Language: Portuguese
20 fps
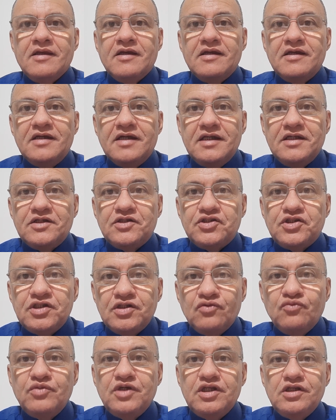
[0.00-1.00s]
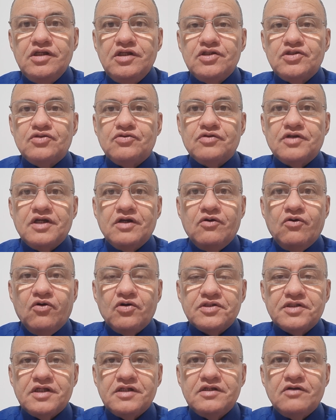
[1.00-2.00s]
E ele tinha um ministro que
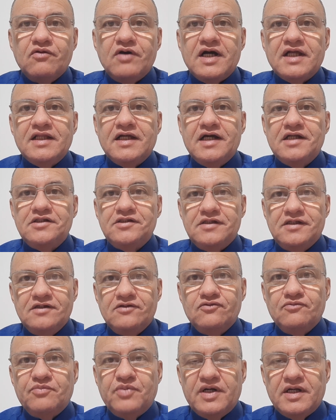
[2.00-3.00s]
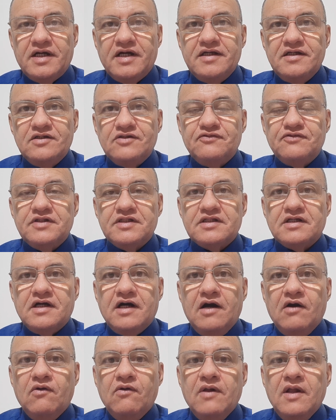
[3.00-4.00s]
gosta de guardar dinheiro em paraíso
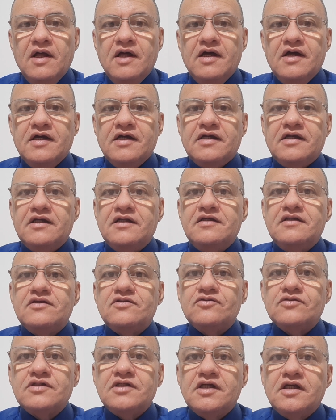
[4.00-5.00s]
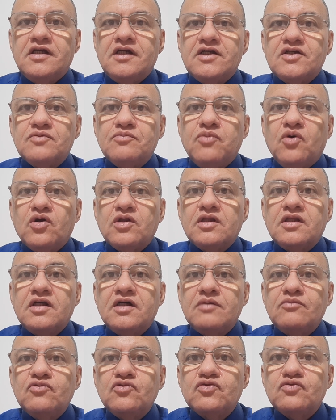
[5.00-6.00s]
fiscal que disse o seguinte:
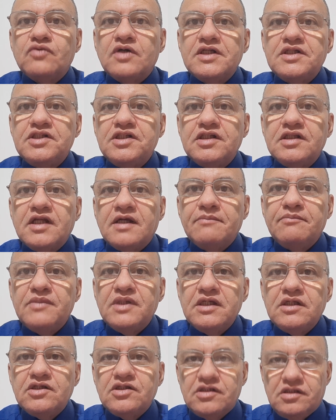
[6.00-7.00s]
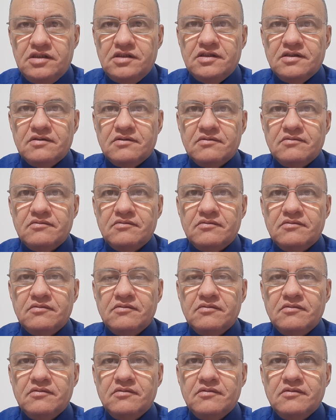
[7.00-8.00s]
botamos uma dinamite
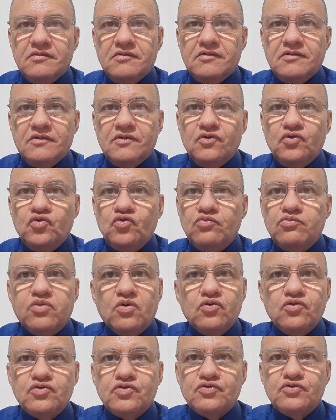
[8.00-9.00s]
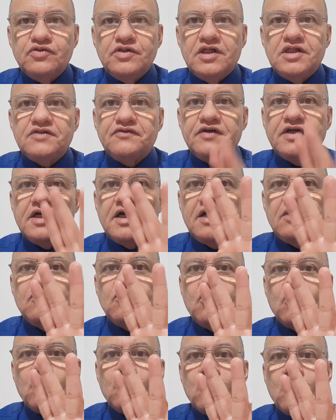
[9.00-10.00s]
no bolso e eles ficaram
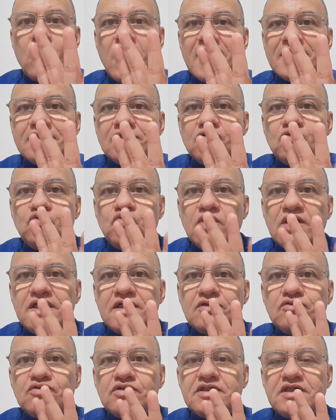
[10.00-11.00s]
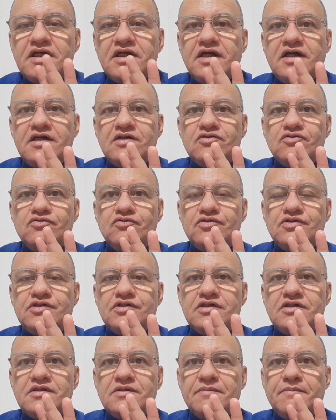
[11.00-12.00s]
quatro anos sem
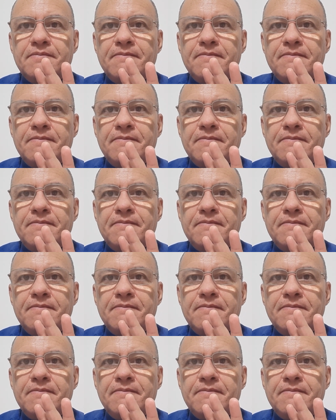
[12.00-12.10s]
reajuste.